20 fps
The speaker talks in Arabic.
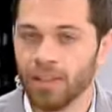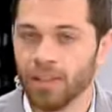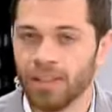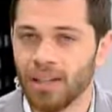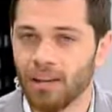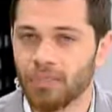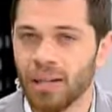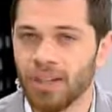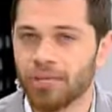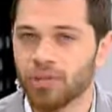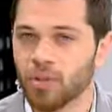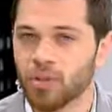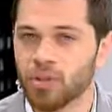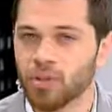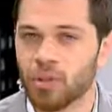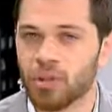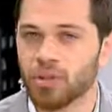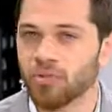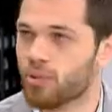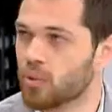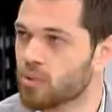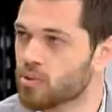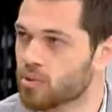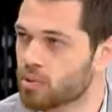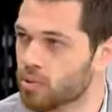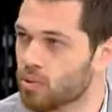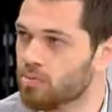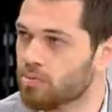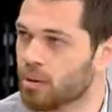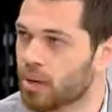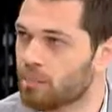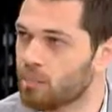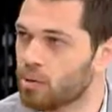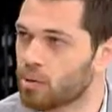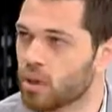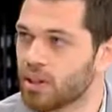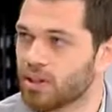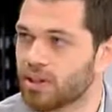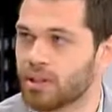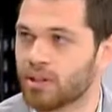كلنا بنعرف انه سمارت فونز اليوم
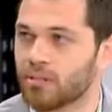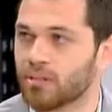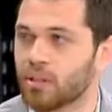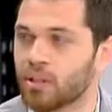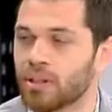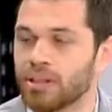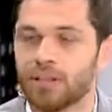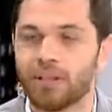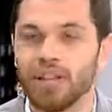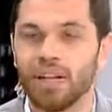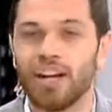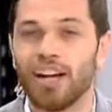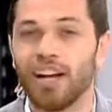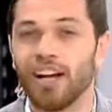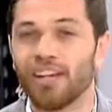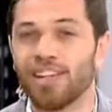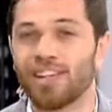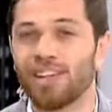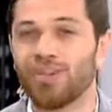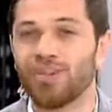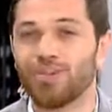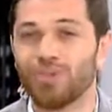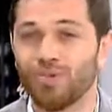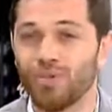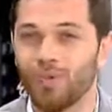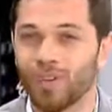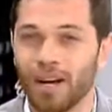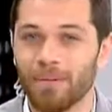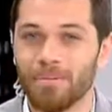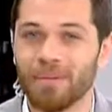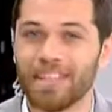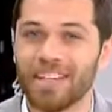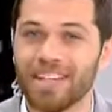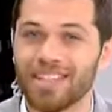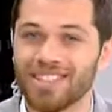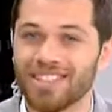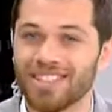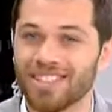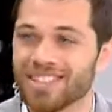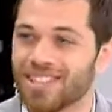بيعملوها التليفونات كلهم فيهم
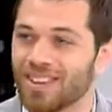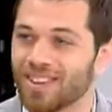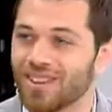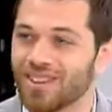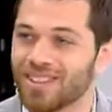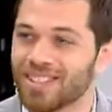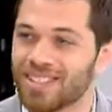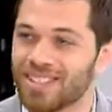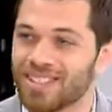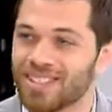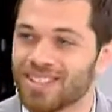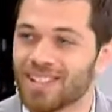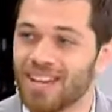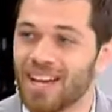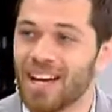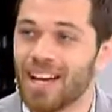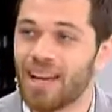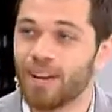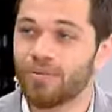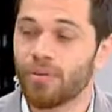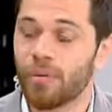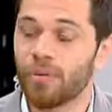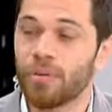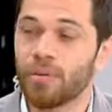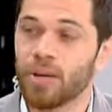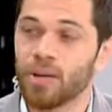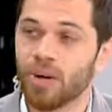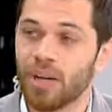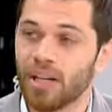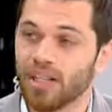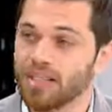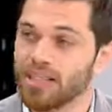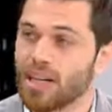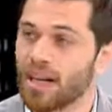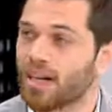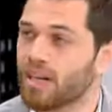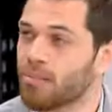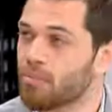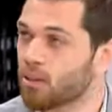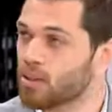ابلكيشنز لهول القصص فبما انه
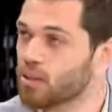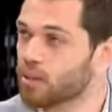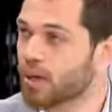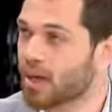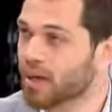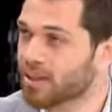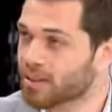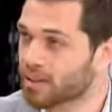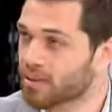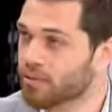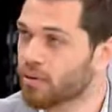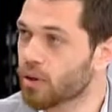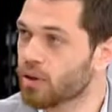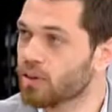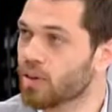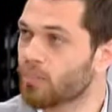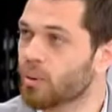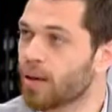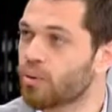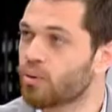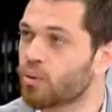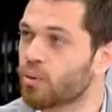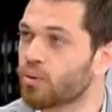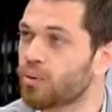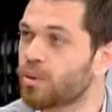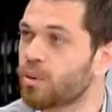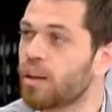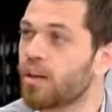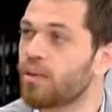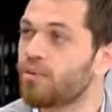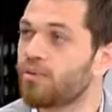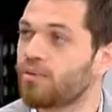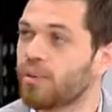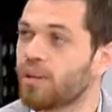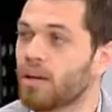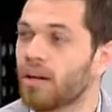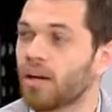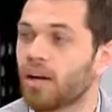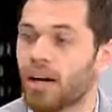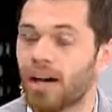هالساعه هي موصوله على التليفون تبعكم
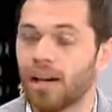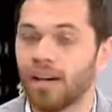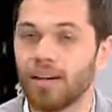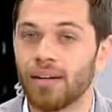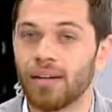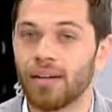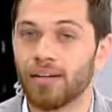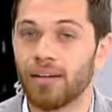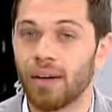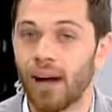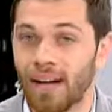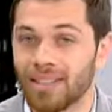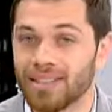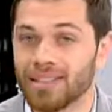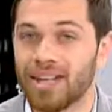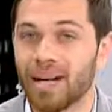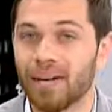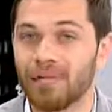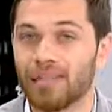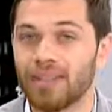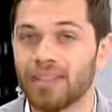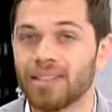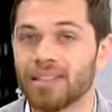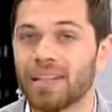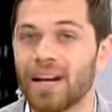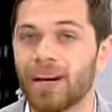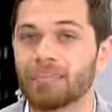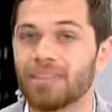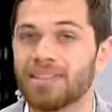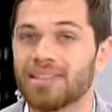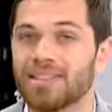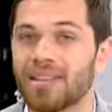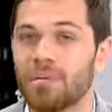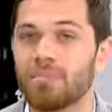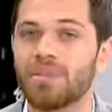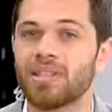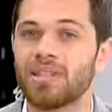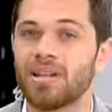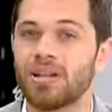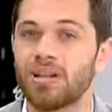فيها هال... هالساعه فيها تصير عم
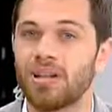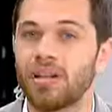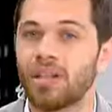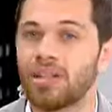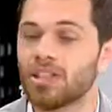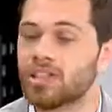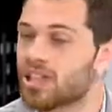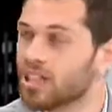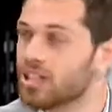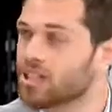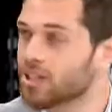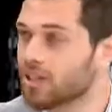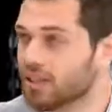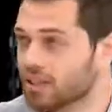تستبدل شاشه